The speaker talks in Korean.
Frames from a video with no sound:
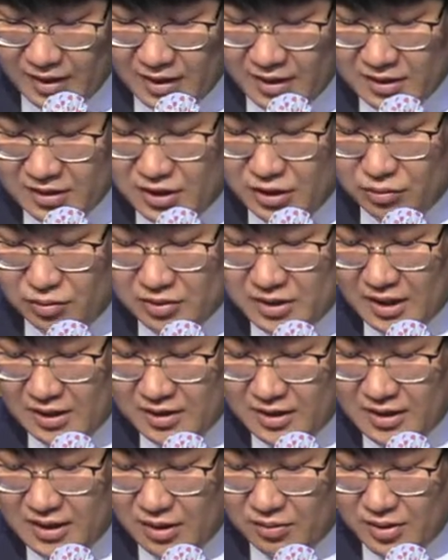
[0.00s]

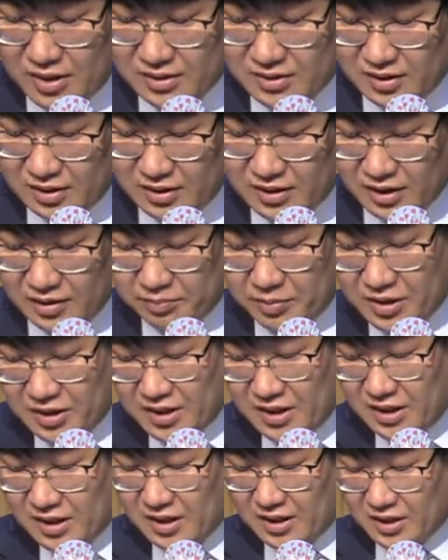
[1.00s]
지도자들이라고 해서
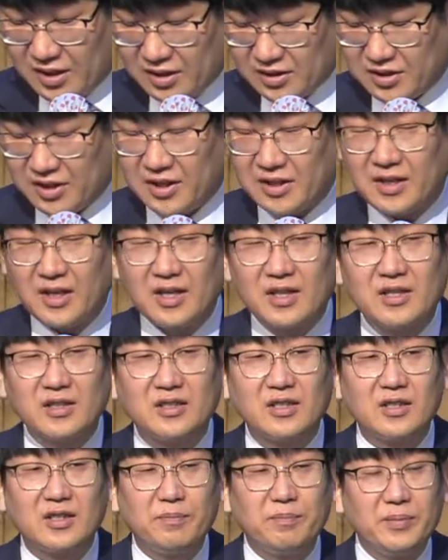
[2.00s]
특별히 죄가
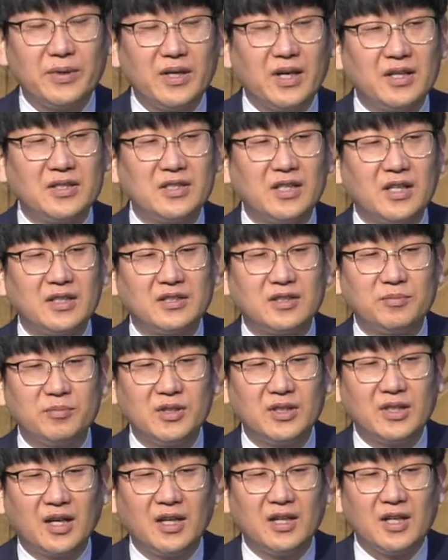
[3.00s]
그들을 피하지
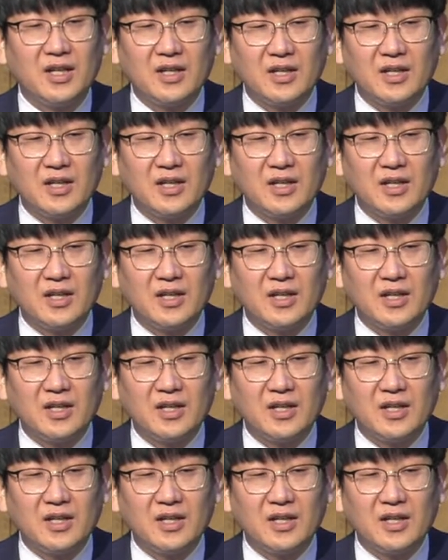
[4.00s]
않습니다.